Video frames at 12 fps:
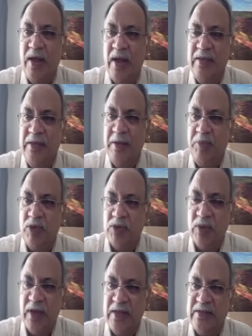అయితే ఇప్పుడు
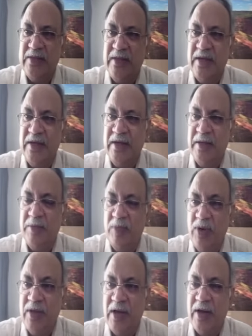చూడాల్సింది ఏంటి
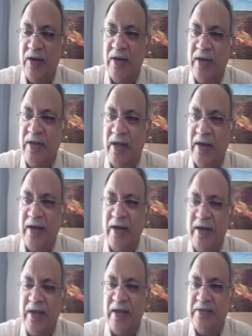మోడీ గారు ఆల్రెడీ
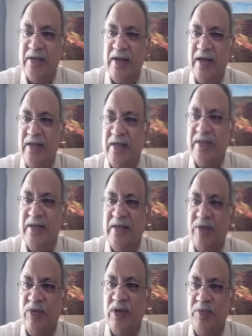హండ్రెడ్ డే ఎజెండా
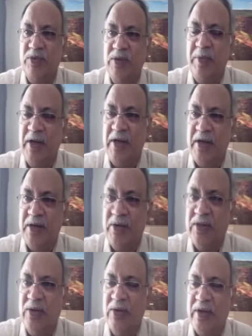ఏదైతే ఒకటి ముందు పెట్టారో
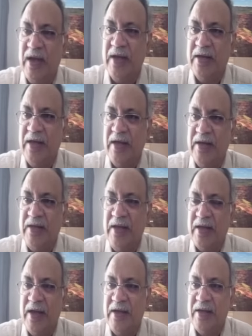అందులో కేటగిరీ
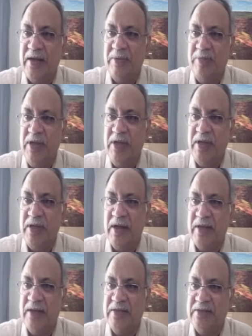ఏ కేటగిరీ బి
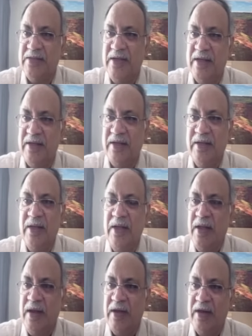కేటగిరీ సి అని
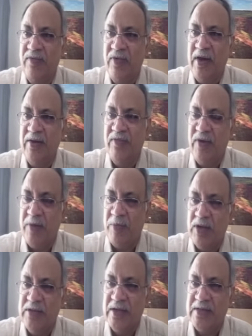డిఫరెంట్ డిఫరెంట్
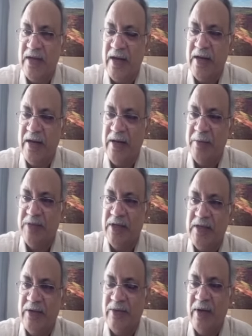ప్రాజెక్ట్స్ లైన్అప్
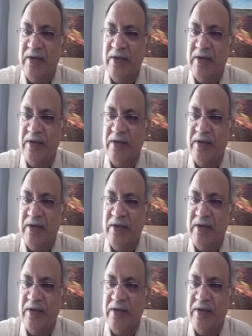చేశారు అవి